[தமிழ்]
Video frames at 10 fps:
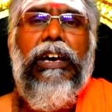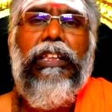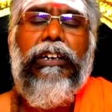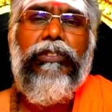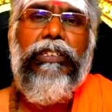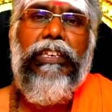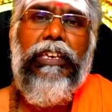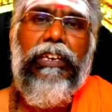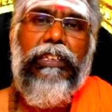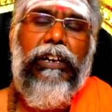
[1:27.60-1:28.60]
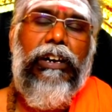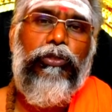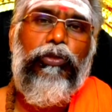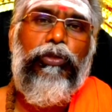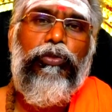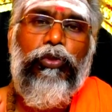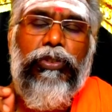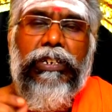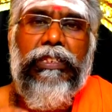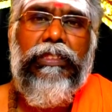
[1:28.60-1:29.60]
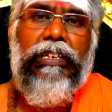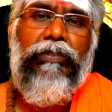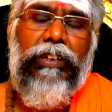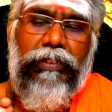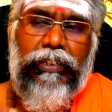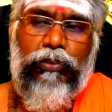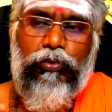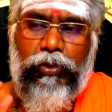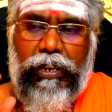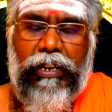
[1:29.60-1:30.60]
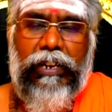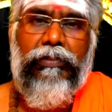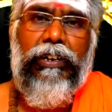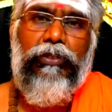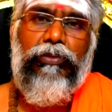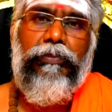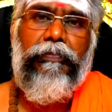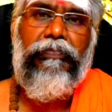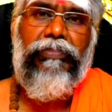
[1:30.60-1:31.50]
அதாவது ஏதாவது ஒரு துக்கத்தை விளைவிக்கக்கூடிய கனவாக இருக்கும்